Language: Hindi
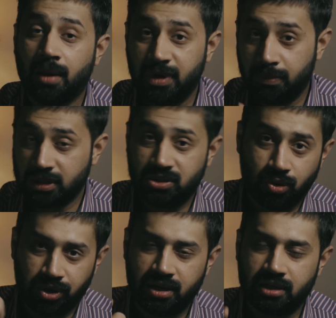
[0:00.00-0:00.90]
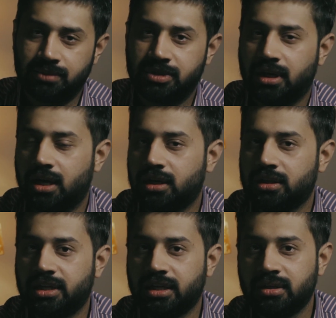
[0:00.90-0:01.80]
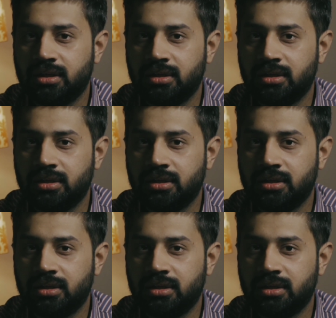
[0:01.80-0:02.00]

अपने बच्चों को ये रस्म सिखा कर जाएं